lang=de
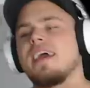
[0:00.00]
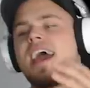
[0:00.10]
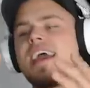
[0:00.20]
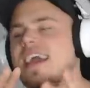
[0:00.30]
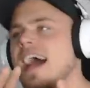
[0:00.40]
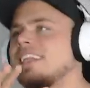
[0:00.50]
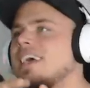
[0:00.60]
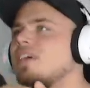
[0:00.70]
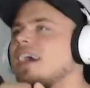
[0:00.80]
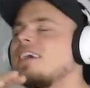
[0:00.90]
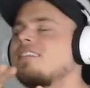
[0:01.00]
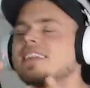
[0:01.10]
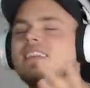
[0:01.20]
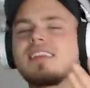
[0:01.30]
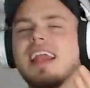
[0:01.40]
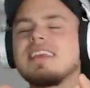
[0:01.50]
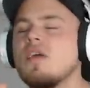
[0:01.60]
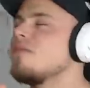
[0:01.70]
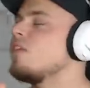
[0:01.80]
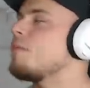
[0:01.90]
Ey, er hat einfach exakt das gleiche
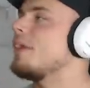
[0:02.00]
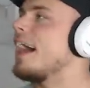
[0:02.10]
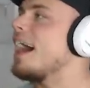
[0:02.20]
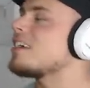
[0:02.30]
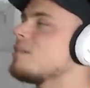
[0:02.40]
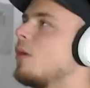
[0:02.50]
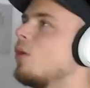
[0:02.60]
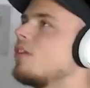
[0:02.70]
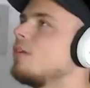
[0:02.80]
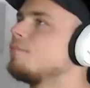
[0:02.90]
irgendwie nochmal nachgebaut.